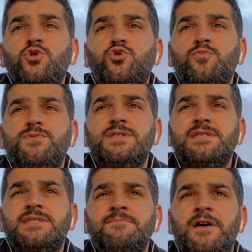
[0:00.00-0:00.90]

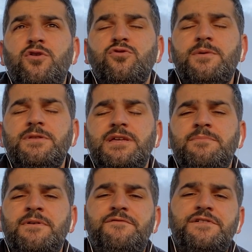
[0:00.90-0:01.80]
Sürpriz isimler
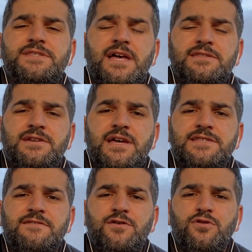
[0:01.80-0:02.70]
olabilir mi? Fırsat
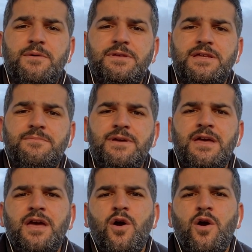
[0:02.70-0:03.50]
transferi olabilir mi?